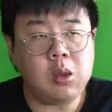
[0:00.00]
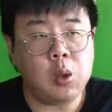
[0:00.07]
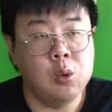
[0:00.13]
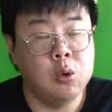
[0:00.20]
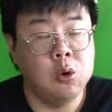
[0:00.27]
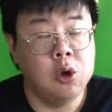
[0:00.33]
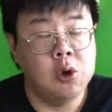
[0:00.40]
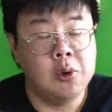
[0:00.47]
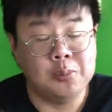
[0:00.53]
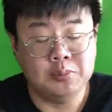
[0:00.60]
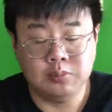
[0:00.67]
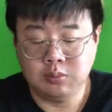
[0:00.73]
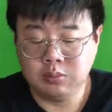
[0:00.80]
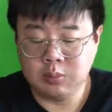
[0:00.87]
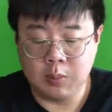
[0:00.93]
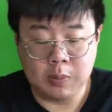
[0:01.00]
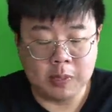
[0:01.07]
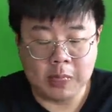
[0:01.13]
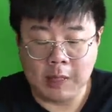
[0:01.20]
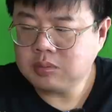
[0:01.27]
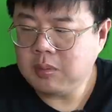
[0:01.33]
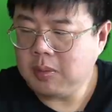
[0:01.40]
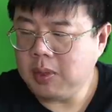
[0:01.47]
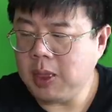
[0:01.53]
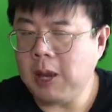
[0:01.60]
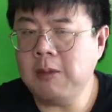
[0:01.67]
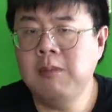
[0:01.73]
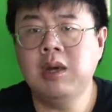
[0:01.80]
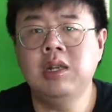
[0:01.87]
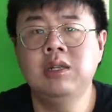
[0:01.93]
Oh.
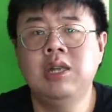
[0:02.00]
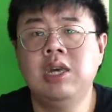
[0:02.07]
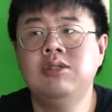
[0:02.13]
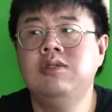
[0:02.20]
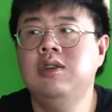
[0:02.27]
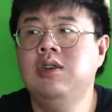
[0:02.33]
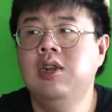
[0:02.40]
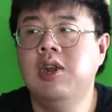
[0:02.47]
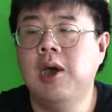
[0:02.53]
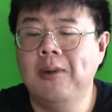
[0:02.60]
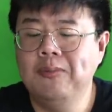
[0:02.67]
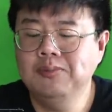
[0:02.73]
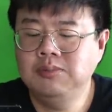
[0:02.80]
Makin tasty gila.